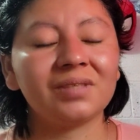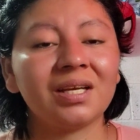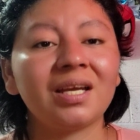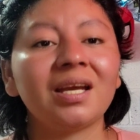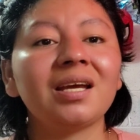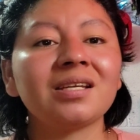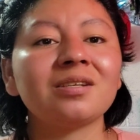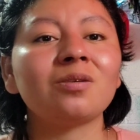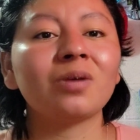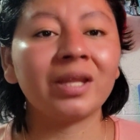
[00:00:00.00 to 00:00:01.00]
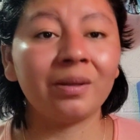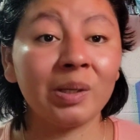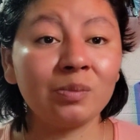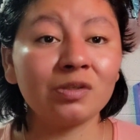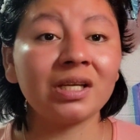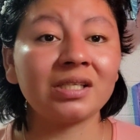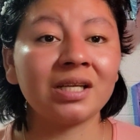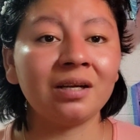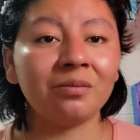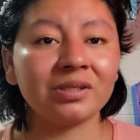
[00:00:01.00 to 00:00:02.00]
qué es lo que debemos de hacer
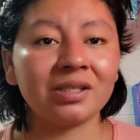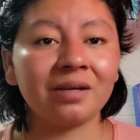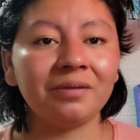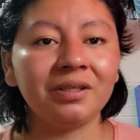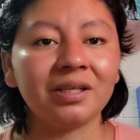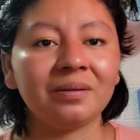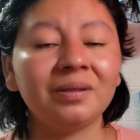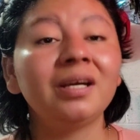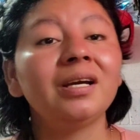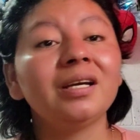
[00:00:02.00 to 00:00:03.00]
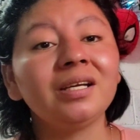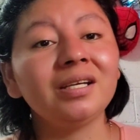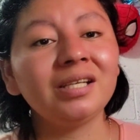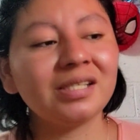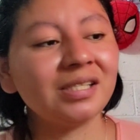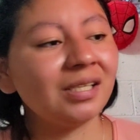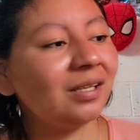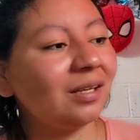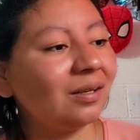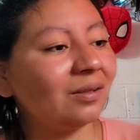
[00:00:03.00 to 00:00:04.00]
en nuestra vida. Y si
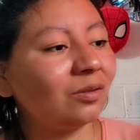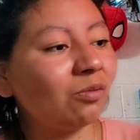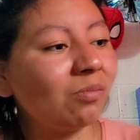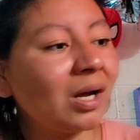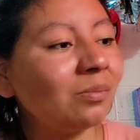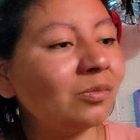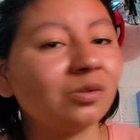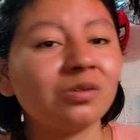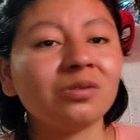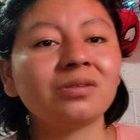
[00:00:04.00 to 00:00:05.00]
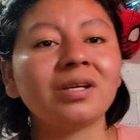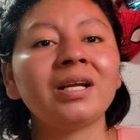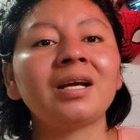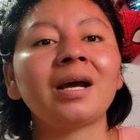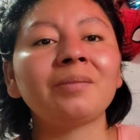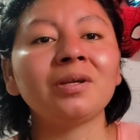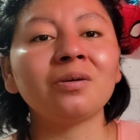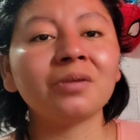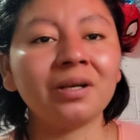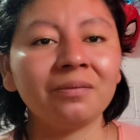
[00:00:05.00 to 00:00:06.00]
tomamos el camino
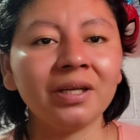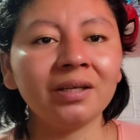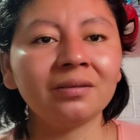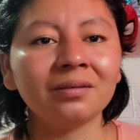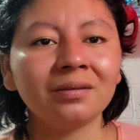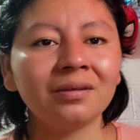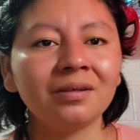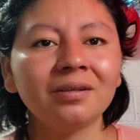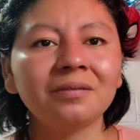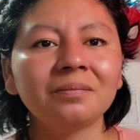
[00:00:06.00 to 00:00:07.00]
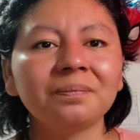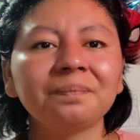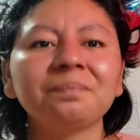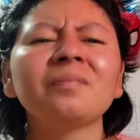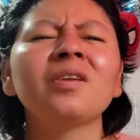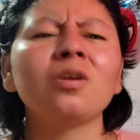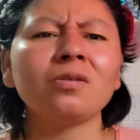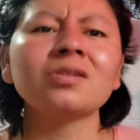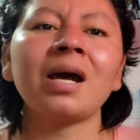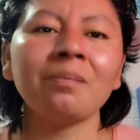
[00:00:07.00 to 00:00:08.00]
del bien, Dios
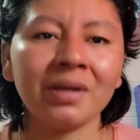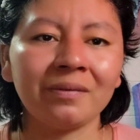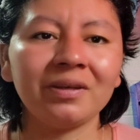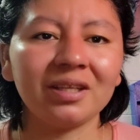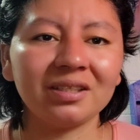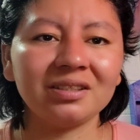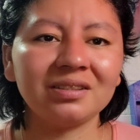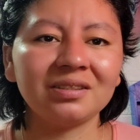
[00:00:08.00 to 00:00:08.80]
cambia vidas.